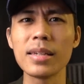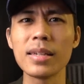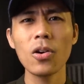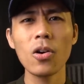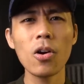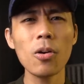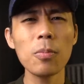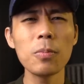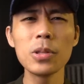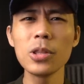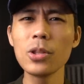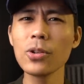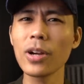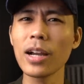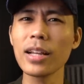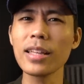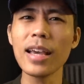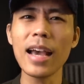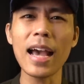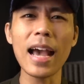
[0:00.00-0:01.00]
Kok
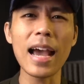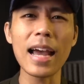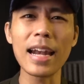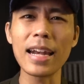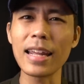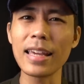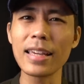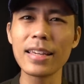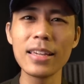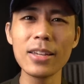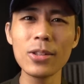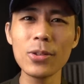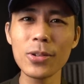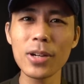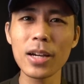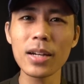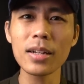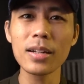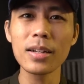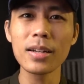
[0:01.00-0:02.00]
bentukannya aneh gitu
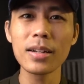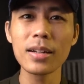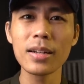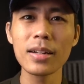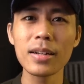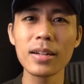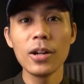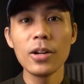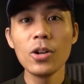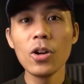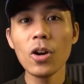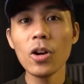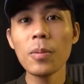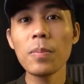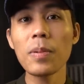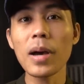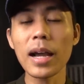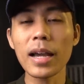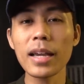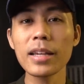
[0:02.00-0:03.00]
kan? Doi
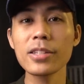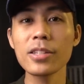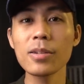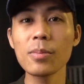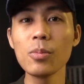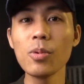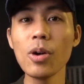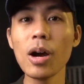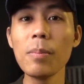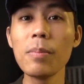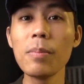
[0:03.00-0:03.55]
pakai sebuah